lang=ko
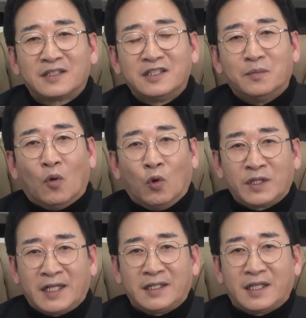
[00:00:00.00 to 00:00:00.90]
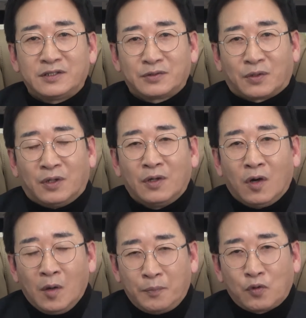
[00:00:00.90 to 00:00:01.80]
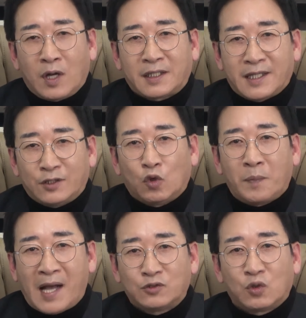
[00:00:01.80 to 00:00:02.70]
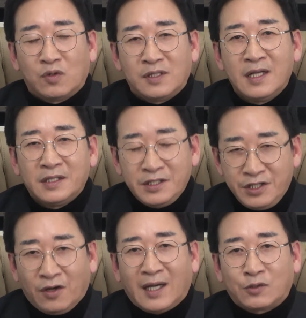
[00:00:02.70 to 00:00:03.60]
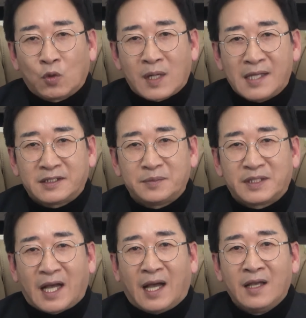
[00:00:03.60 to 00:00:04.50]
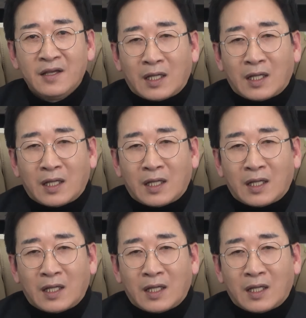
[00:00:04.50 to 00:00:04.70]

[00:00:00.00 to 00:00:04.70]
그 모델에 대해서도 허프로가 계속 방송을 이어가도록 하겠습니다.